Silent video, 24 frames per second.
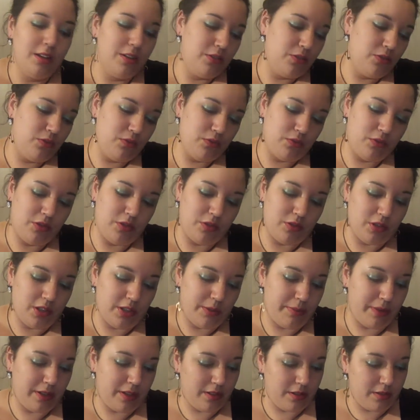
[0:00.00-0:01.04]
Donc,
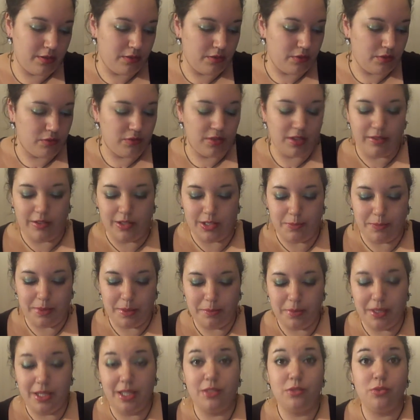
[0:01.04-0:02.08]
j'ai pas... Non, ça va, j'ai pas
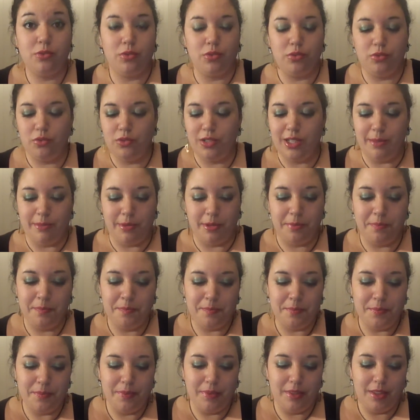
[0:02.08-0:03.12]
de paillettes sur le dos de la main.
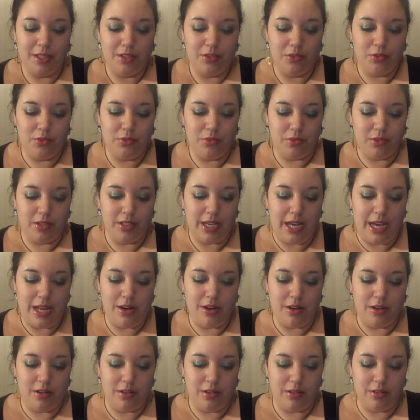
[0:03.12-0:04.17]
Donc,
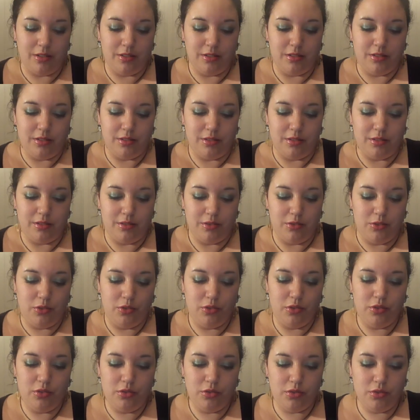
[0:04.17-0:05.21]
alors, euh,
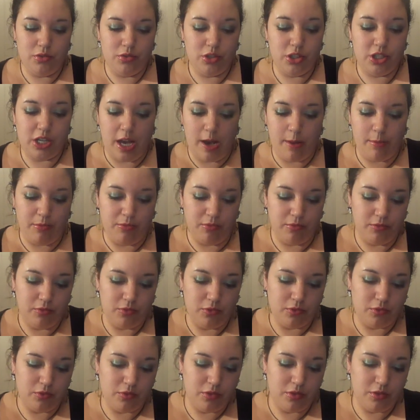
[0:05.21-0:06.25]
le charbon,
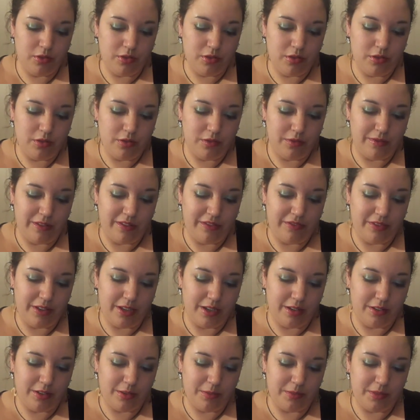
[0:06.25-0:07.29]
donc, on va
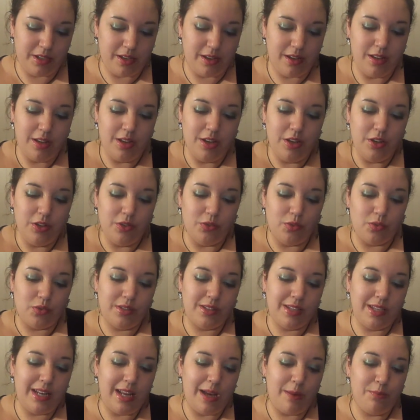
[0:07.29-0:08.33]
faire comme ça. Donc,
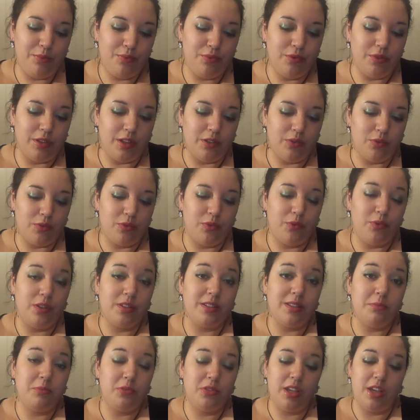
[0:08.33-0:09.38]
c'est de la poudre, hein, donc
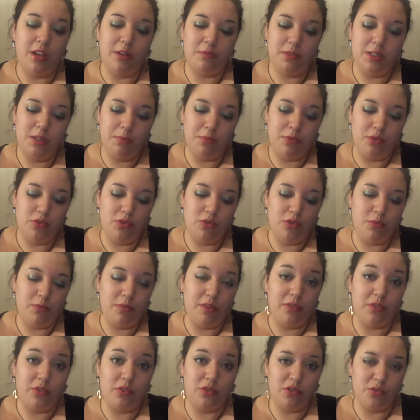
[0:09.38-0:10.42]
forcément, il y a un petit peu de chute,
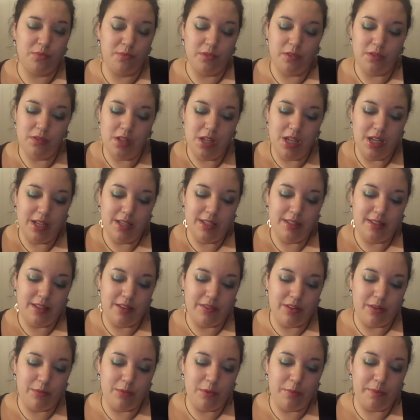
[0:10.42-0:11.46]
mais franchement, c'est
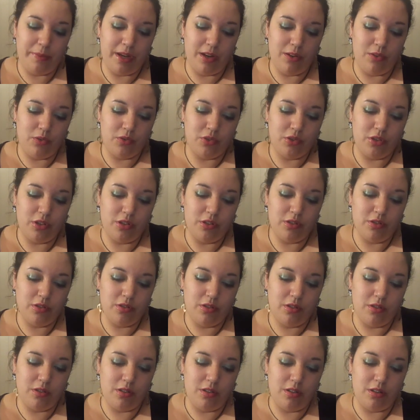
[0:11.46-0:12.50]
vraiment pas grand-chose.
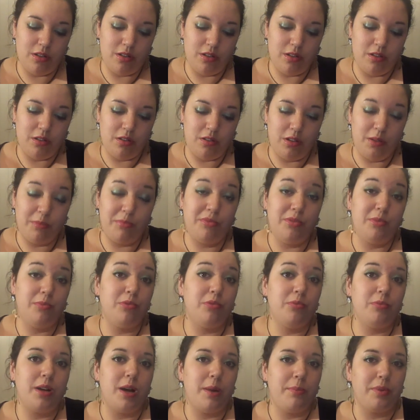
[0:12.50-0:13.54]
Euh, et puis,
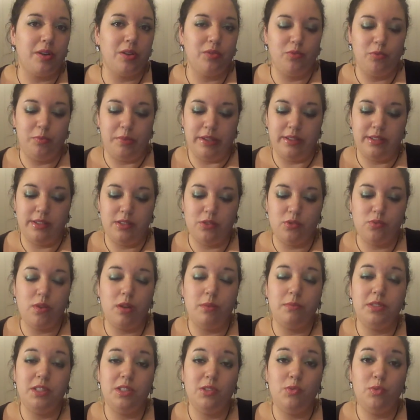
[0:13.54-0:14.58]
bon, bah, après, vous passez soit
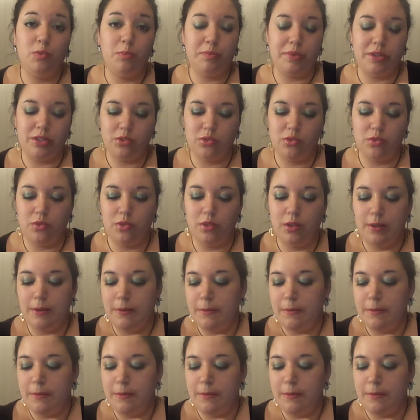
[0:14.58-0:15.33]
un petit coup de pinceau,